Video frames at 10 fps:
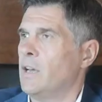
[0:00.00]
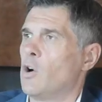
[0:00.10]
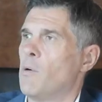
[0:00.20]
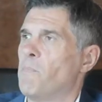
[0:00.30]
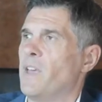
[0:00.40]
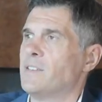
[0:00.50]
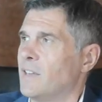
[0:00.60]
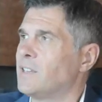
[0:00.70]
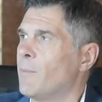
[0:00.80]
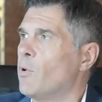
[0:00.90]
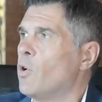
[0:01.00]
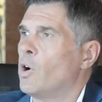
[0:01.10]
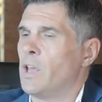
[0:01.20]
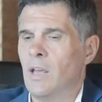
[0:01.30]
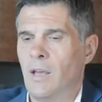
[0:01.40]
con Piensa estamos
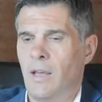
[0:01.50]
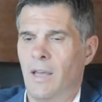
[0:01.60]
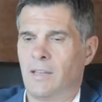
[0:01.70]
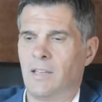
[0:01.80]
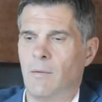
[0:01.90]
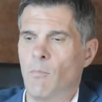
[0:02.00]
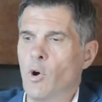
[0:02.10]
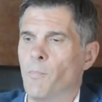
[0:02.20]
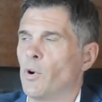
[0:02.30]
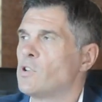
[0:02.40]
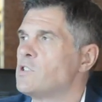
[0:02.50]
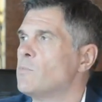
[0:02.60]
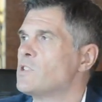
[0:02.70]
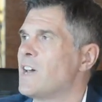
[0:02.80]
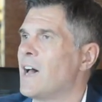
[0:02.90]
hoy este, muy
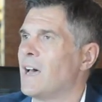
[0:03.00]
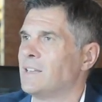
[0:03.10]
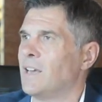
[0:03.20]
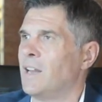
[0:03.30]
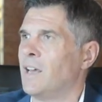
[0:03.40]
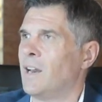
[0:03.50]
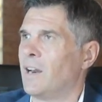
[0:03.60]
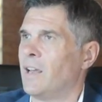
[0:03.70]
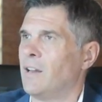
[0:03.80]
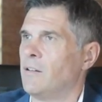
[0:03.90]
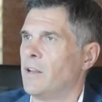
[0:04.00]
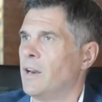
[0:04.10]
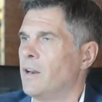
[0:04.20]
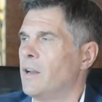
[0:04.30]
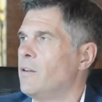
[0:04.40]
próximos ya a tener
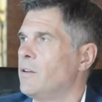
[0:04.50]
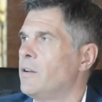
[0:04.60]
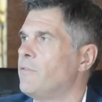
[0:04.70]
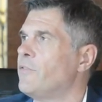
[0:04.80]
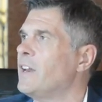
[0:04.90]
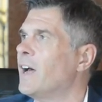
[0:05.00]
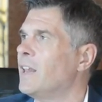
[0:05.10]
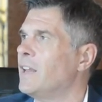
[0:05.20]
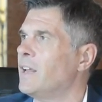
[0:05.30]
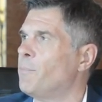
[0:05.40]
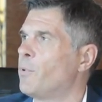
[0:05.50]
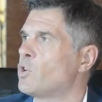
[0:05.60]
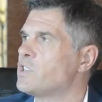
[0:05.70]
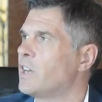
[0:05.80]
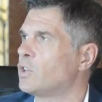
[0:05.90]
el final del
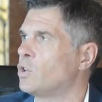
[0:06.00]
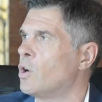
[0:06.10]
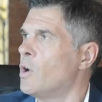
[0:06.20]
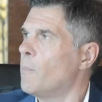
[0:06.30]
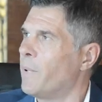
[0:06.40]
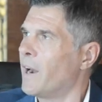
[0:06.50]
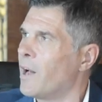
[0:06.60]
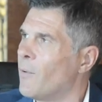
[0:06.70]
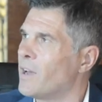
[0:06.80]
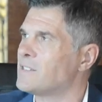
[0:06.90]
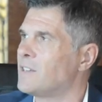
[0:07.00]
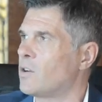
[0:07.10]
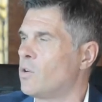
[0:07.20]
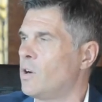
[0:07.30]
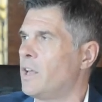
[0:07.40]
proyecto para
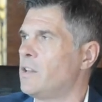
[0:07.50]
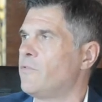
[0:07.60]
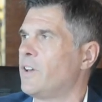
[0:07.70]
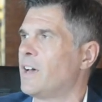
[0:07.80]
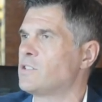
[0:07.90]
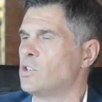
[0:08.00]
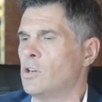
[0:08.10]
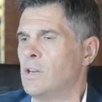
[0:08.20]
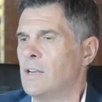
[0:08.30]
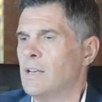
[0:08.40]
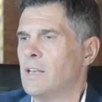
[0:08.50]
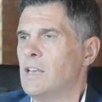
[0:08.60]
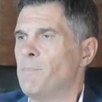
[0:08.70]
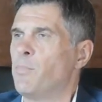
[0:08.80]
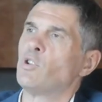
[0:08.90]
avanzar con la edificación
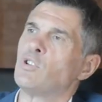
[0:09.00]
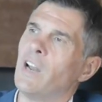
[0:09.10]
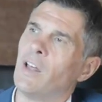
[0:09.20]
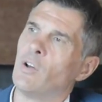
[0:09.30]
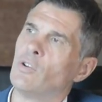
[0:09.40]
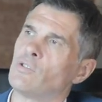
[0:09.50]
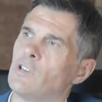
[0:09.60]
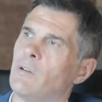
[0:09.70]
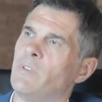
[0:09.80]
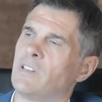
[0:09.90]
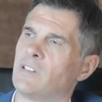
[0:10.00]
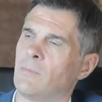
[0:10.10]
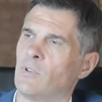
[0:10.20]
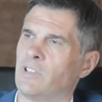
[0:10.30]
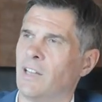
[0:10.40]
y por otro lado, no solamente
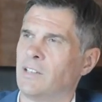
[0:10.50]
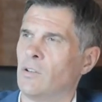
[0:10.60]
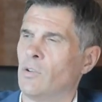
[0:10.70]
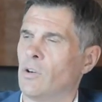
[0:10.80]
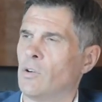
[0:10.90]
estamos tratando de